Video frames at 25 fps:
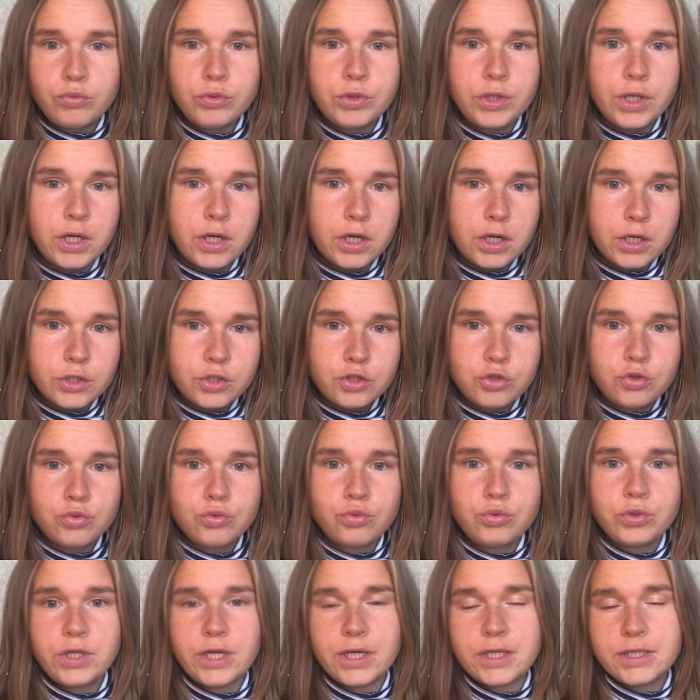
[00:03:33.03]
я
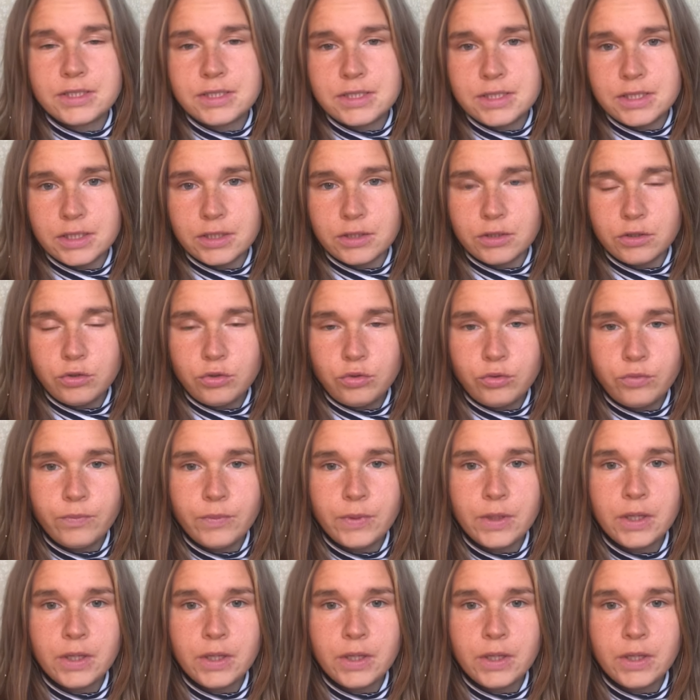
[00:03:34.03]
хочу, я делаю